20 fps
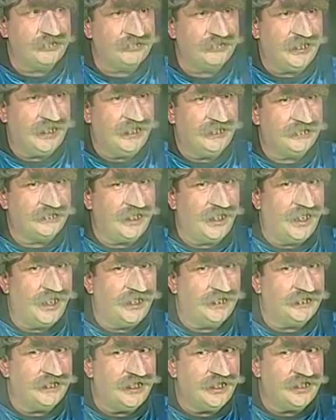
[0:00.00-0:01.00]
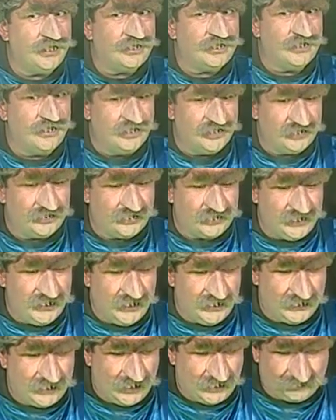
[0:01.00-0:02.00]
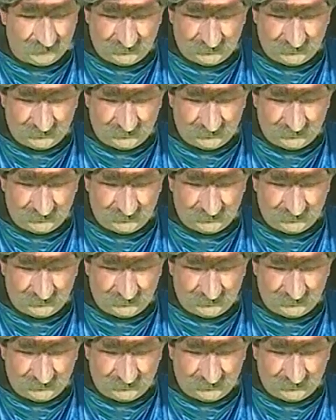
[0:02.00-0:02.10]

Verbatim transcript: falta alguien con quien la